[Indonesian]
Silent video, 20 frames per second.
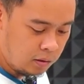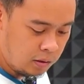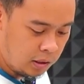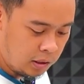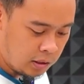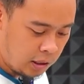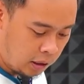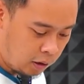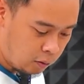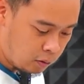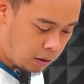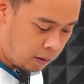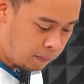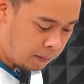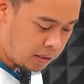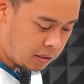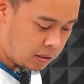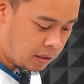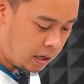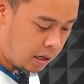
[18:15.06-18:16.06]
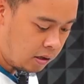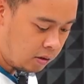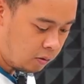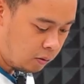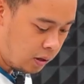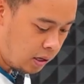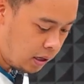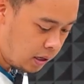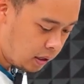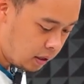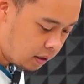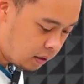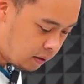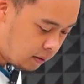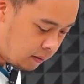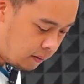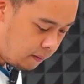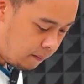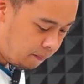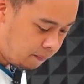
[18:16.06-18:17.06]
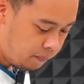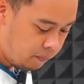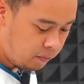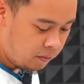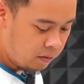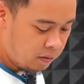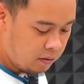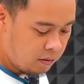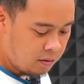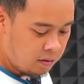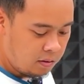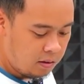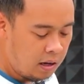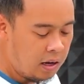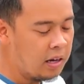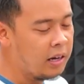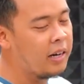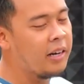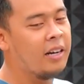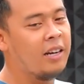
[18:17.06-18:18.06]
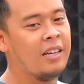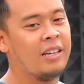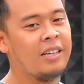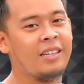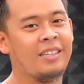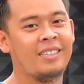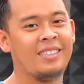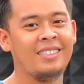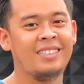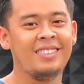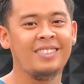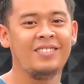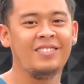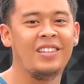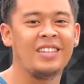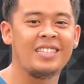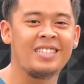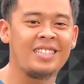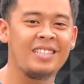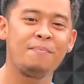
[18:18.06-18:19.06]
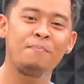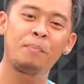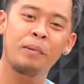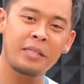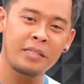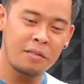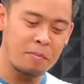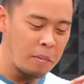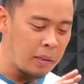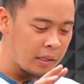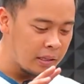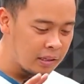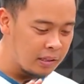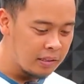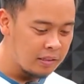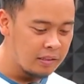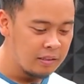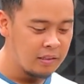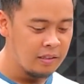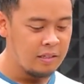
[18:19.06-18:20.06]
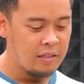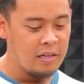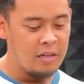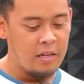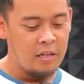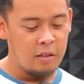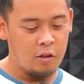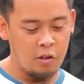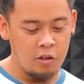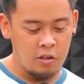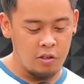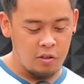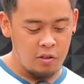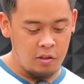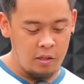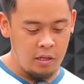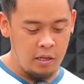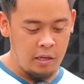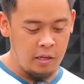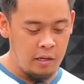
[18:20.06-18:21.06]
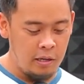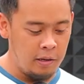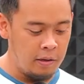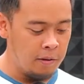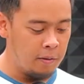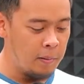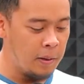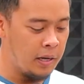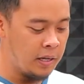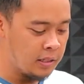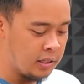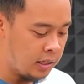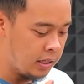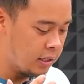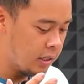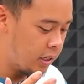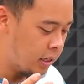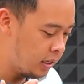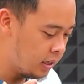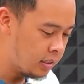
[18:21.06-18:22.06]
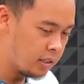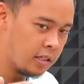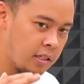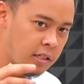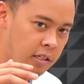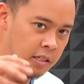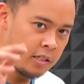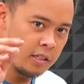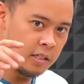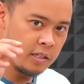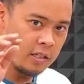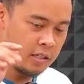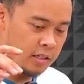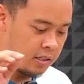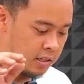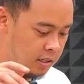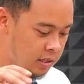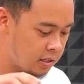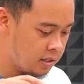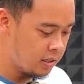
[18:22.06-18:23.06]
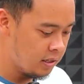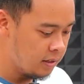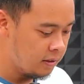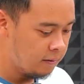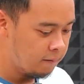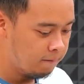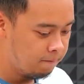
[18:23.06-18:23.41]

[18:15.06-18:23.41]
jadi satu sama stang udah ah keren lah udah seamless banget terus di bagian sini sini sini sini sini sini sini sini